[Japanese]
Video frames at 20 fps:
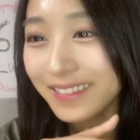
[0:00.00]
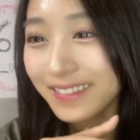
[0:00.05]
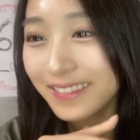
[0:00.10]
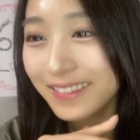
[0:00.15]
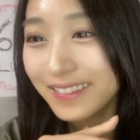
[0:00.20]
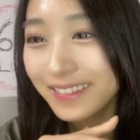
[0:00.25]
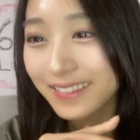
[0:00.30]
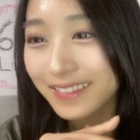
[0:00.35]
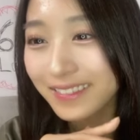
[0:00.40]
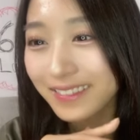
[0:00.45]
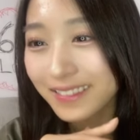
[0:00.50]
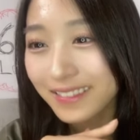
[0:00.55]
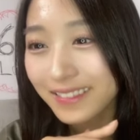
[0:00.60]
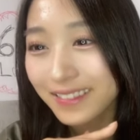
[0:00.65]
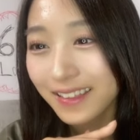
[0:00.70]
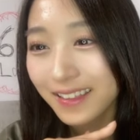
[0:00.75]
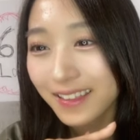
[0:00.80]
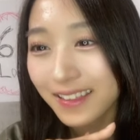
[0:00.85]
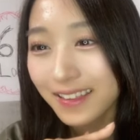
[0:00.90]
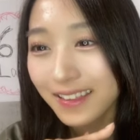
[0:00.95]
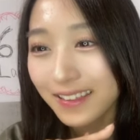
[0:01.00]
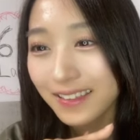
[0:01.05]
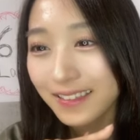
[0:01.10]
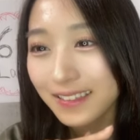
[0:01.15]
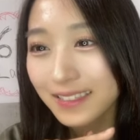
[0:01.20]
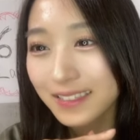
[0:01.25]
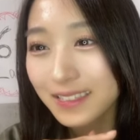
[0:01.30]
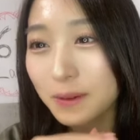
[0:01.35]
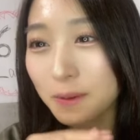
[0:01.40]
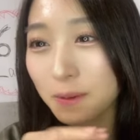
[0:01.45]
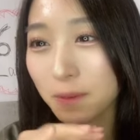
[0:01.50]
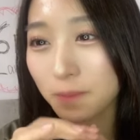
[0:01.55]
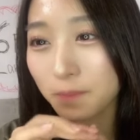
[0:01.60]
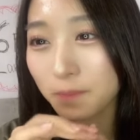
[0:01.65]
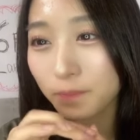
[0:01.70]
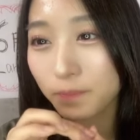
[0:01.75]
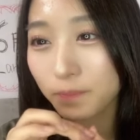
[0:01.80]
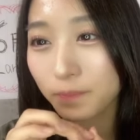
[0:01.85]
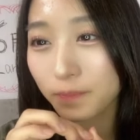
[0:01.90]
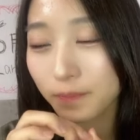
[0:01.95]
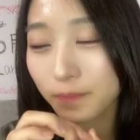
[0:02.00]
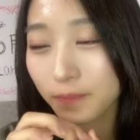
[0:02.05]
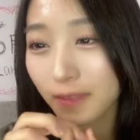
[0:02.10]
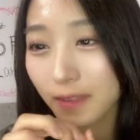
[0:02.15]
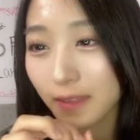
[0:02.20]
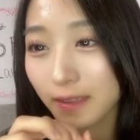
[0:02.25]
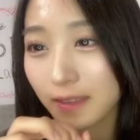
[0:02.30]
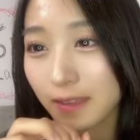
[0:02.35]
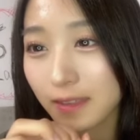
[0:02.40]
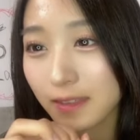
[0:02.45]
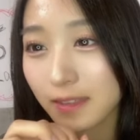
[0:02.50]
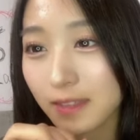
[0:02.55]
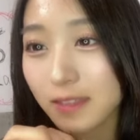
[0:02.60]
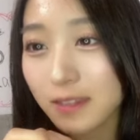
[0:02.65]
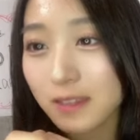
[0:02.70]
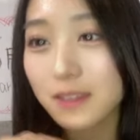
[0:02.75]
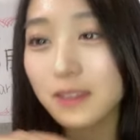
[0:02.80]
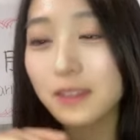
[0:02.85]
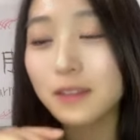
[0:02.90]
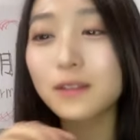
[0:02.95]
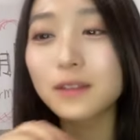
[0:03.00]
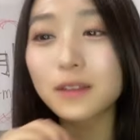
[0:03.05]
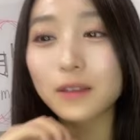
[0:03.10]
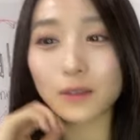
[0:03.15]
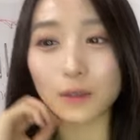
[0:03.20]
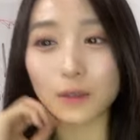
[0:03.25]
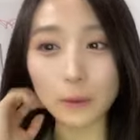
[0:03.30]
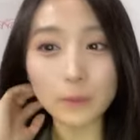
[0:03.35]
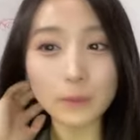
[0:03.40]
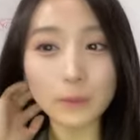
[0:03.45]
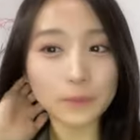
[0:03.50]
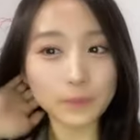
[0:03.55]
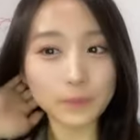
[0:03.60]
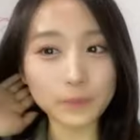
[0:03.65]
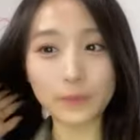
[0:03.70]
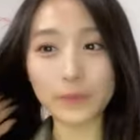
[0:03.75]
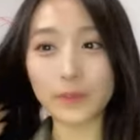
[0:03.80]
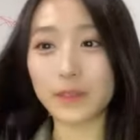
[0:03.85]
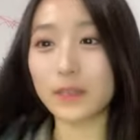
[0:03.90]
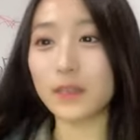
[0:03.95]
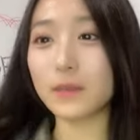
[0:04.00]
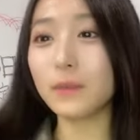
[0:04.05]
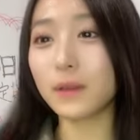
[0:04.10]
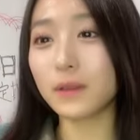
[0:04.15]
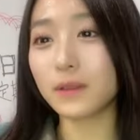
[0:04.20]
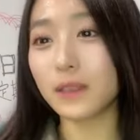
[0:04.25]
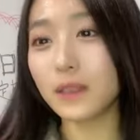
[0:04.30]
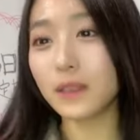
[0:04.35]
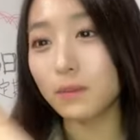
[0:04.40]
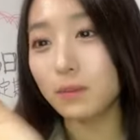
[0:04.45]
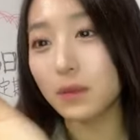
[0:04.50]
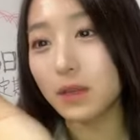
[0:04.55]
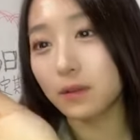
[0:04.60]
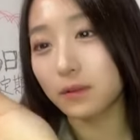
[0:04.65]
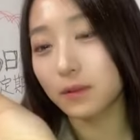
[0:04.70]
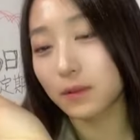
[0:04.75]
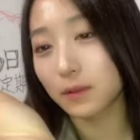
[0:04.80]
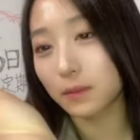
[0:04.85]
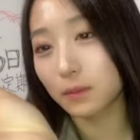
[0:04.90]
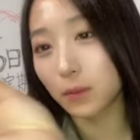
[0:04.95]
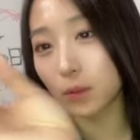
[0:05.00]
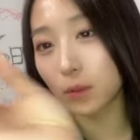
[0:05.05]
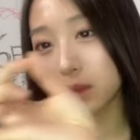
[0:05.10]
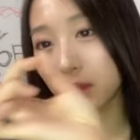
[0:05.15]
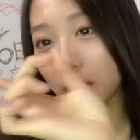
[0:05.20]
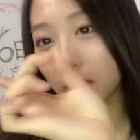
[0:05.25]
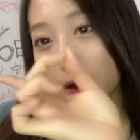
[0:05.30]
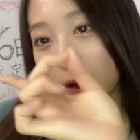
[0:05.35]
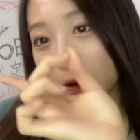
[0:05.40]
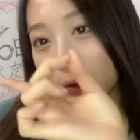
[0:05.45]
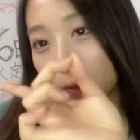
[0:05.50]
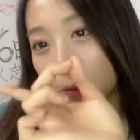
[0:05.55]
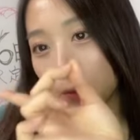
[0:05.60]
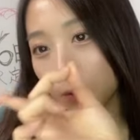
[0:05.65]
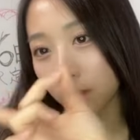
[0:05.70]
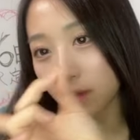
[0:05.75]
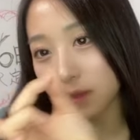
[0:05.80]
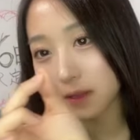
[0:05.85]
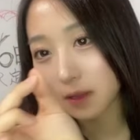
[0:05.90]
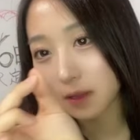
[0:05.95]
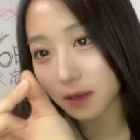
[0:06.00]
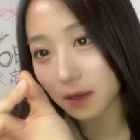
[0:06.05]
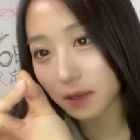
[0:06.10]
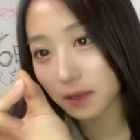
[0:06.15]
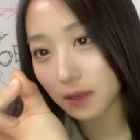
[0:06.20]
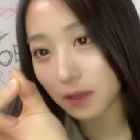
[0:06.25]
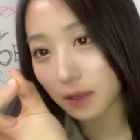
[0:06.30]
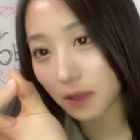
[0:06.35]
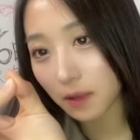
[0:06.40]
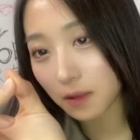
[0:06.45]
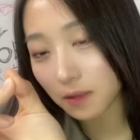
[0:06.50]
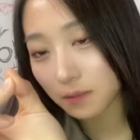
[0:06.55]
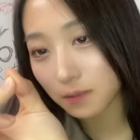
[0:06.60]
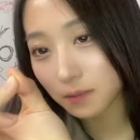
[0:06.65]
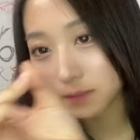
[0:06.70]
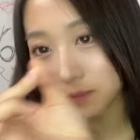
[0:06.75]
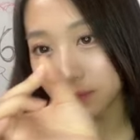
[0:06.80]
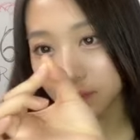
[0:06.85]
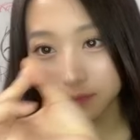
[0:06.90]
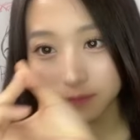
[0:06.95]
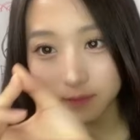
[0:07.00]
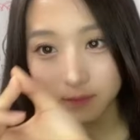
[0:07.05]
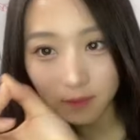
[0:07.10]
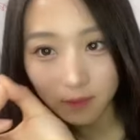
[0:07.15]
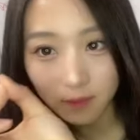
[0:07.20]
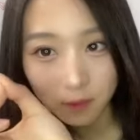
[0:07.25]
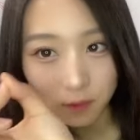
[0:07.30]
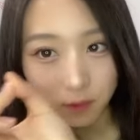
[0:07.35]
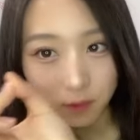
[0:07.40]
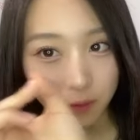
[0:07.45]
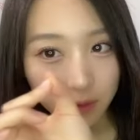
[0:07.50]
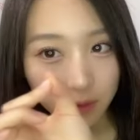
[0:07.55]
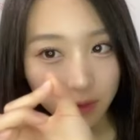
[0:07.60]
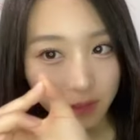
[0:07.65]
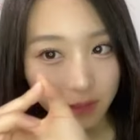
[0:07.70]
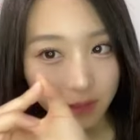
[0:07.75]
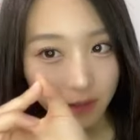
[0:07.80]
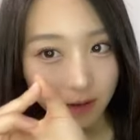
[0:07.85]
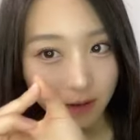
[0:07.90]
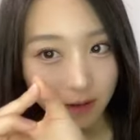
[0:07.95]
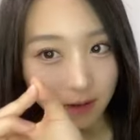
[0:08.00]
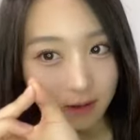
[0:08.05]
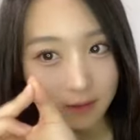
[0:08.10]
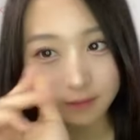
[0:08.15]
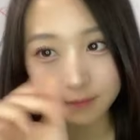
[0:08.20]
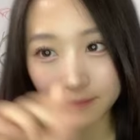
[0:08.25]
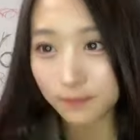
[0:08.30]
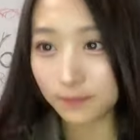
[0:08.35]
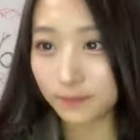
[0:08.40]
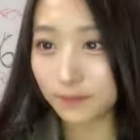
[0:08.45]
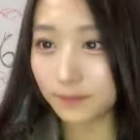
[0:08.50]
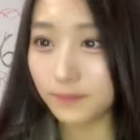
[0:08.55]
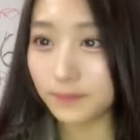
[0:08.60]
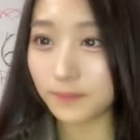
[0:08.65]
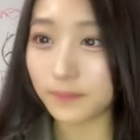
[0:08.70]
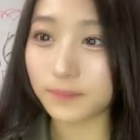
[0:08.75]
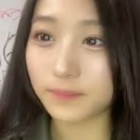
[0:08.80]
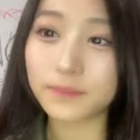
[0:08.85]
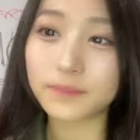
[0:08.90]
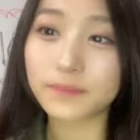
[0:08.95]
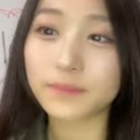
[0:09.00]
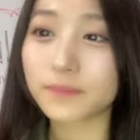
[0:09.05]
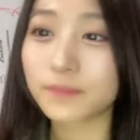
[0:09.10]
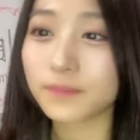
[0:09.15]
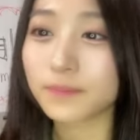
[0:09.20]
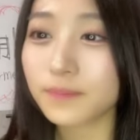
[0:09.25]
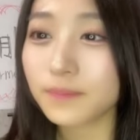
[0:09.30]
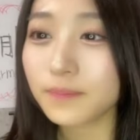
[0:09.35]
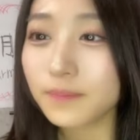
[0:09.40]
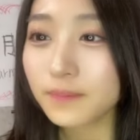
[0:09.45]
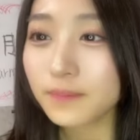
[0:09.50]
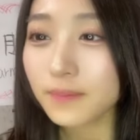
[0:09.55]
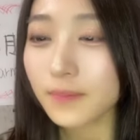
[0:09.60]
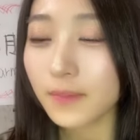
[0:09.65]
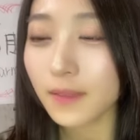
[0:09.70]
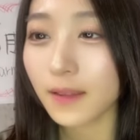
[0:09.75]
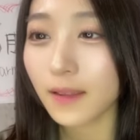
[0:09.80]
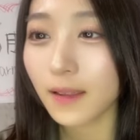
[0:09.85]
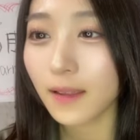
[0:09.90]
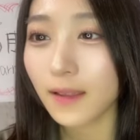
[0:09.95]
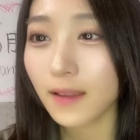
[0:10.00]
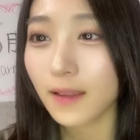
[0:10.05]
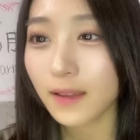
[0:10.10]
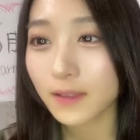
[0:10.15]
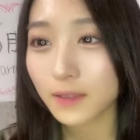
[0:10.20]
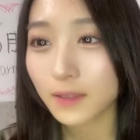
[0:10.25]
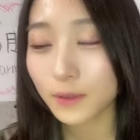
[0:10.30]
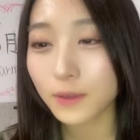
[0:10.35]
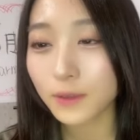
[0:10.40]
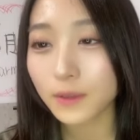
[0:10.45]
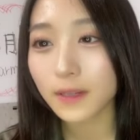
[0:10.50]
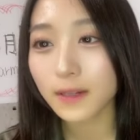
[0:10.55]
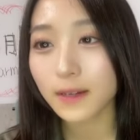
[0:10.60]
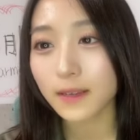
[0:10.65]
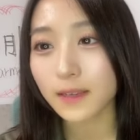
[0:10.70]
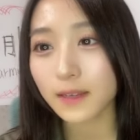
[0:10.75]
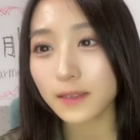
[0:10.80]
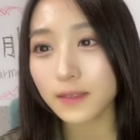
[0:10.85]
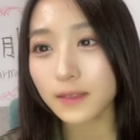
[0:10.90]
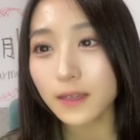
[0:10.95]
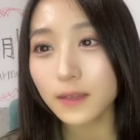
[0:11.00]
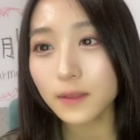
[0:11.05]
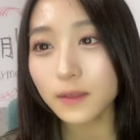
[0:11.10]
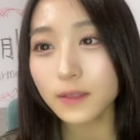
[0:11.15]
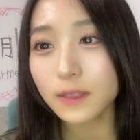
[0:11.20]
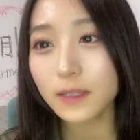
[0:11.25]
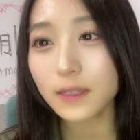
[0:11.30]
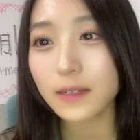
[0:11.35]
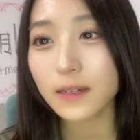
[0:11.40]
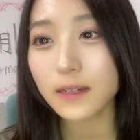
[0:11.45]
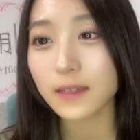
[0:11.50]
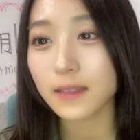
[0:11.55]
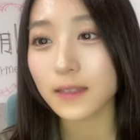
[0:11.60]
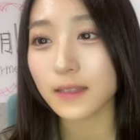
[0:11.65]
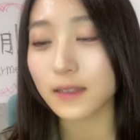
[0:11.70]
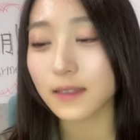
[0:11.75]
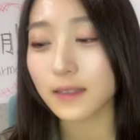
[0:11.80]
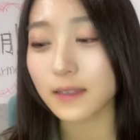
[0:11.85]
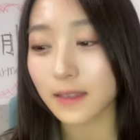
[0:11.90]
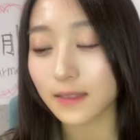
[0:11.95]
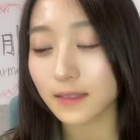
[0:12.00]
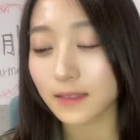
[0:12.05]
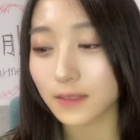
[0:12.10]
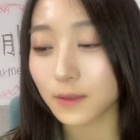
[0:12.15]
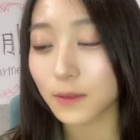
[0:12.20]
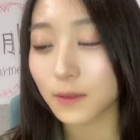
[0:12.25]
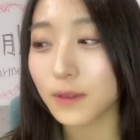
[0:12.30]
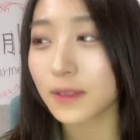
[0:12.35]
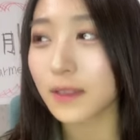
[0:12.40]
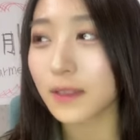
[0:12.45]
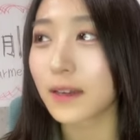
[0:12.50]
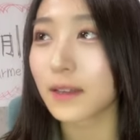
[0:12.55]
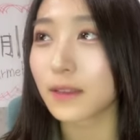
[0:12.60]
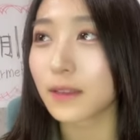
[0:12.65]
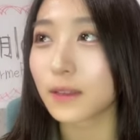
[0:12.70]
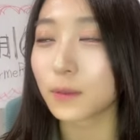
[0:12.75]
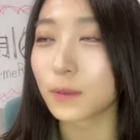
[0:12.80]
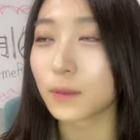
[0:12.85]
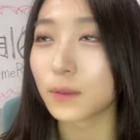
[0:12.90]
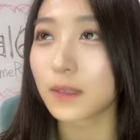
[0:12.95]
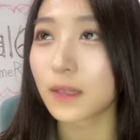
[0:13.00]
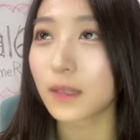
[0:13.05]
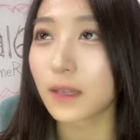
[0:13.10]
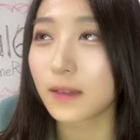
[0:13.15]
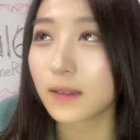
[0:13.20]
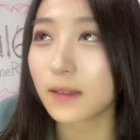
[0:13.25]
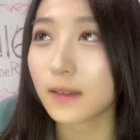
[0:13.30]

うんそうきっちりしてるでしょ今のななみんもみんなフォローしてあげてねここにいたからうんそうなんか野生の世界ってすごいなと思った